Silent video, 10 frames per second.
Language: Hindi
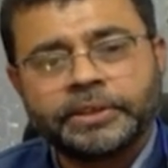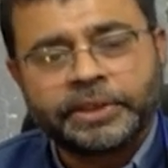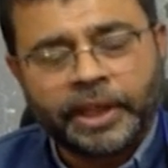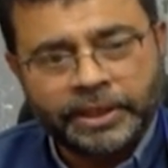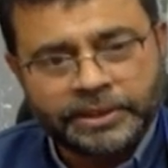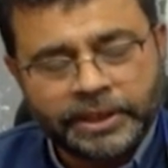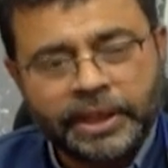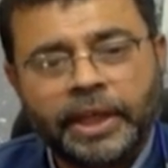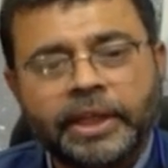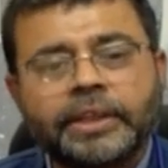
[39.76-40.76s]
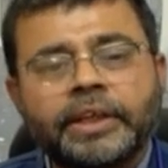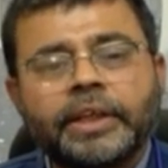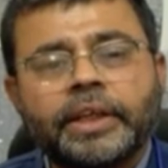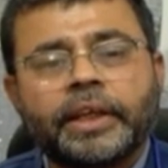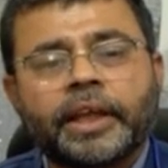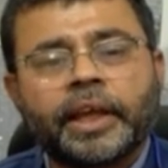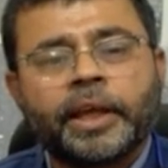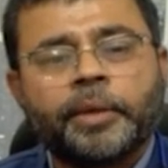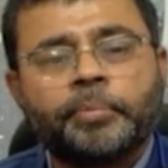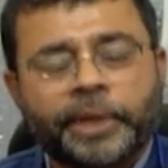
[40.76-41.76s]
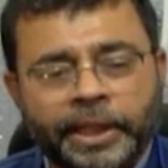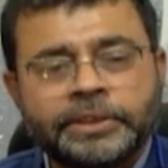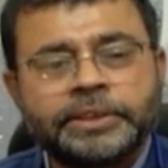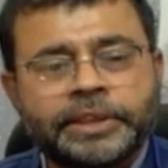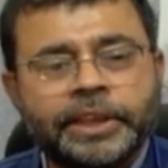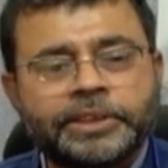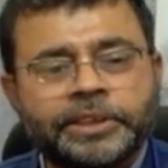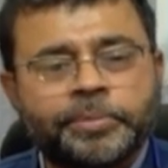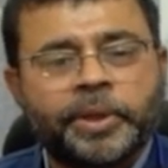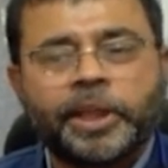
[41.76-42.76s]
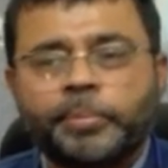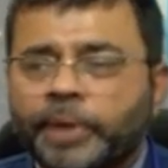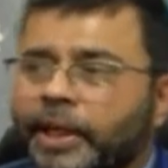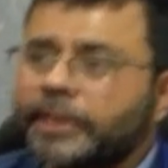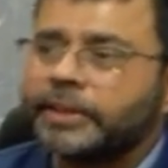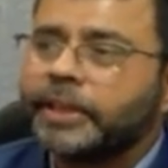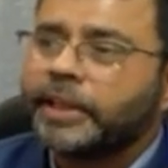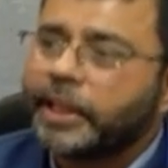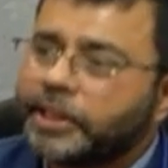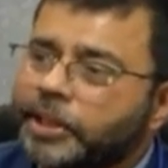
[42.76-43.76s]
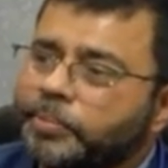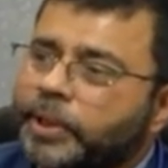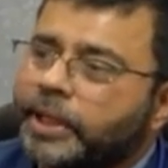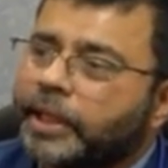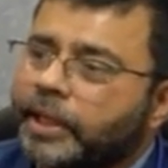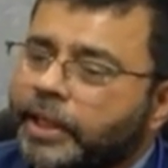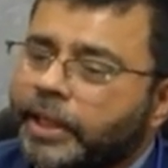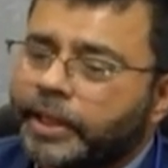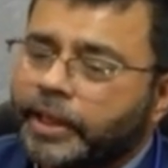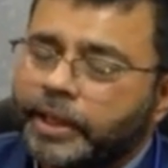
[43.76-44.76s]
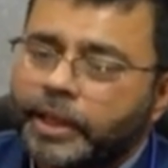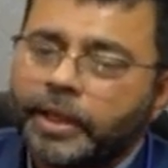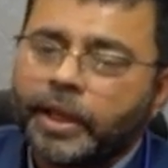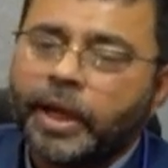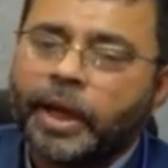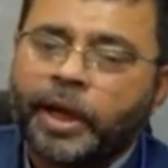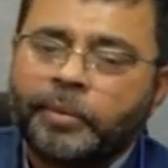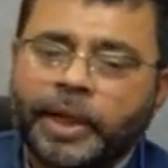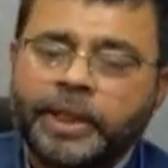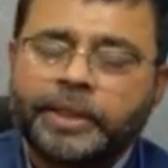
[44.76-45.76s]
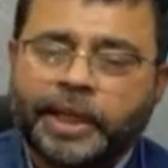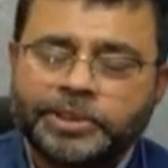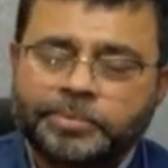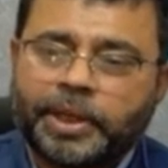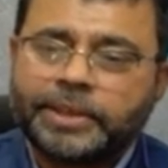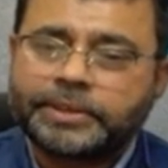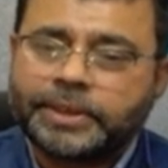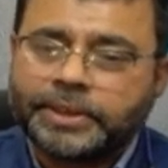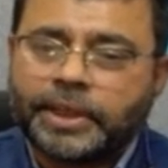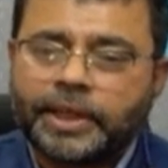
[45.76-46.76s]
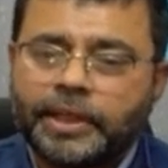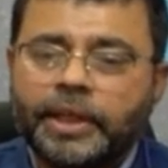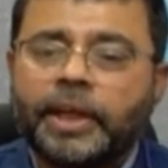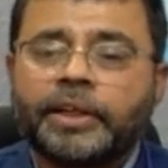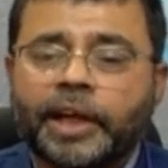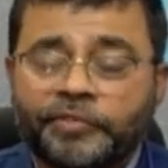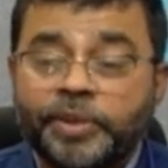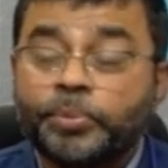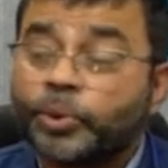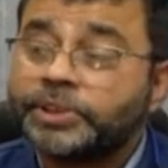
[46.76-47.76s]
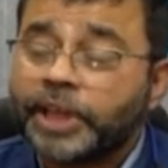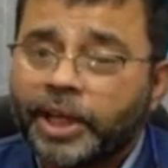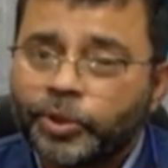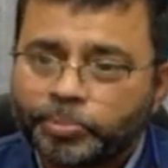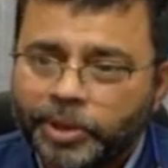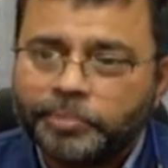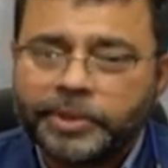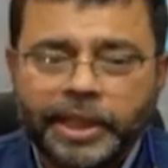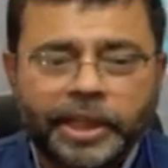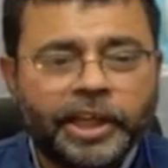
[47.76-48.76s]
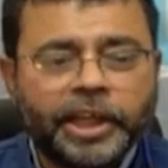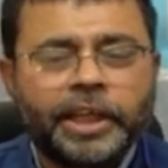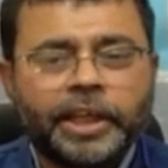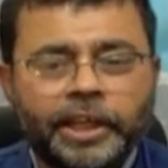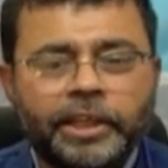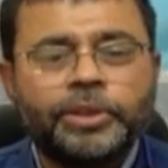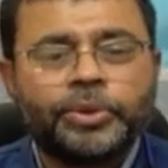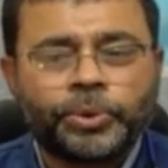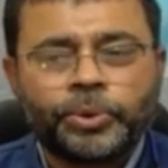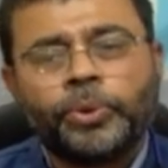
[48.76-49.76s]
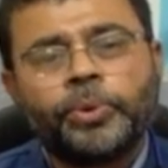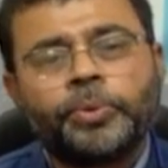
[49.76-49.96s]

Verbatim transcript: जिला सरकार के प्रयत्न से जिसमें कि प्राकृतिक खेती पे करने के लिए हमारे राज्यपाल श्री का काफ़ी प्रोत्साहन उपलब्ध है इन दोनों